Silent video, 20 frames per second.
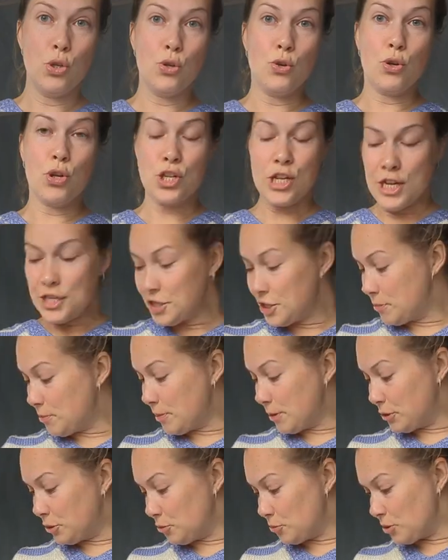шуршащий,
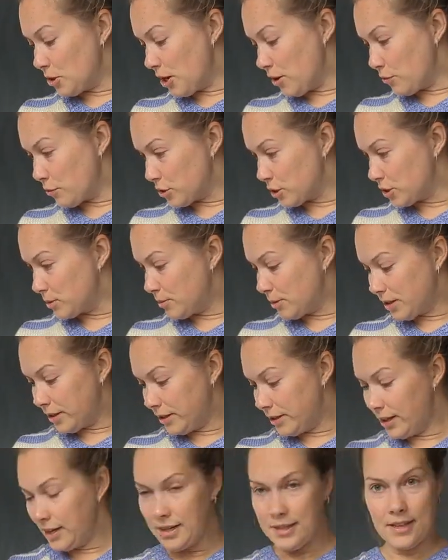поэтому я его
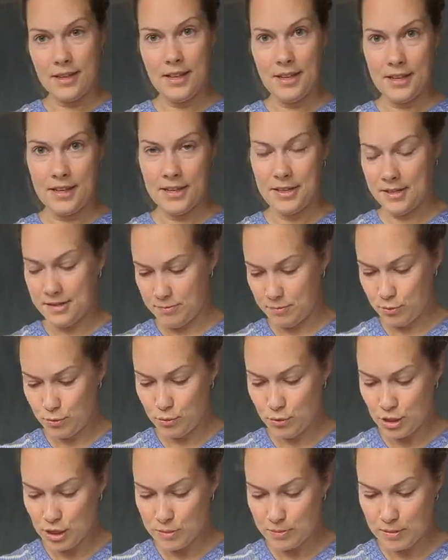разобрала и буду
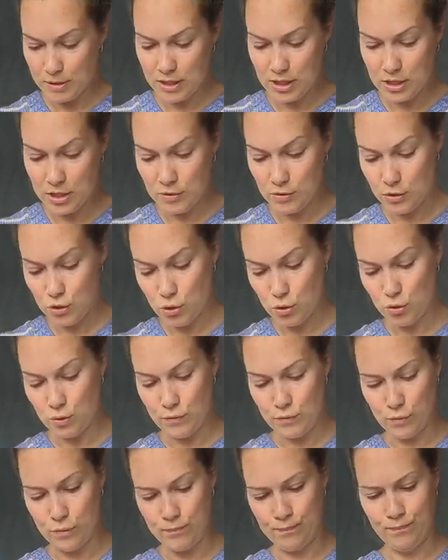сейчас показывать, что
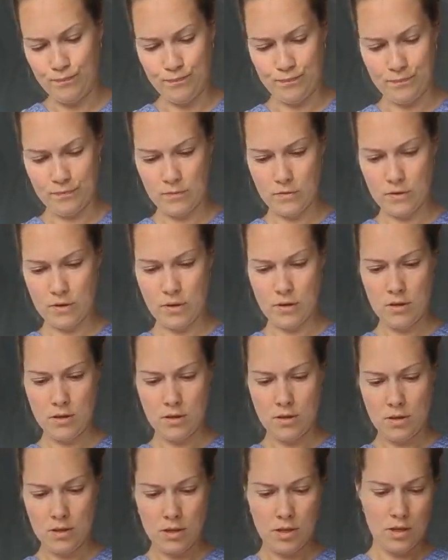в нем.
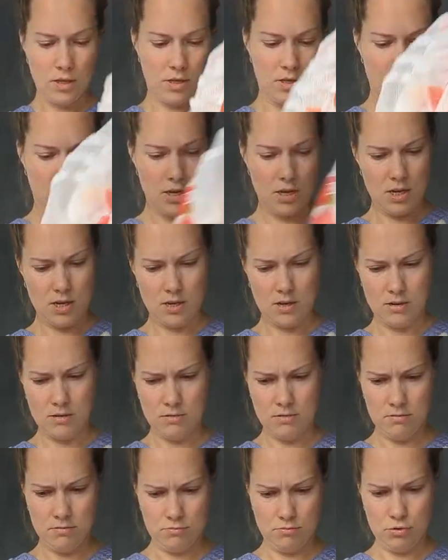Так,
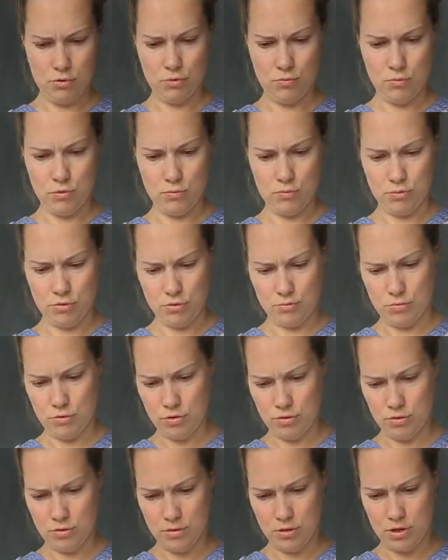
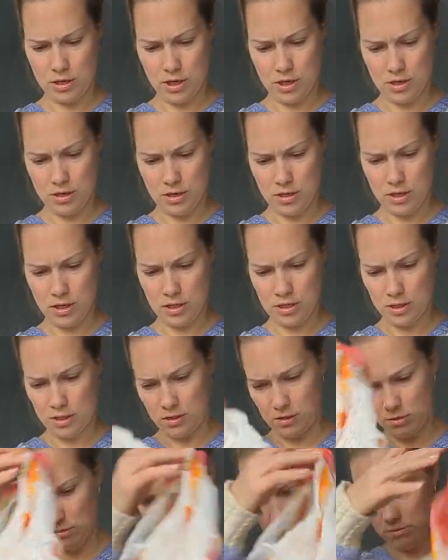как это
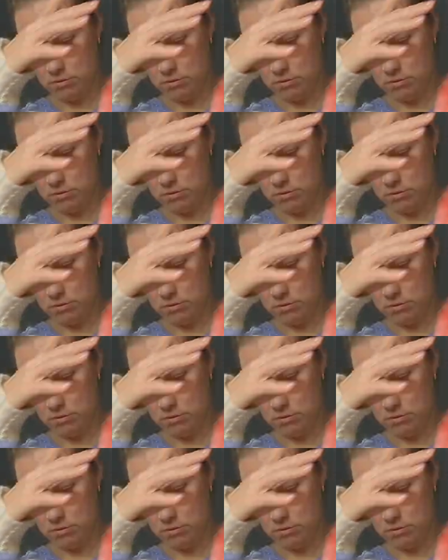носить?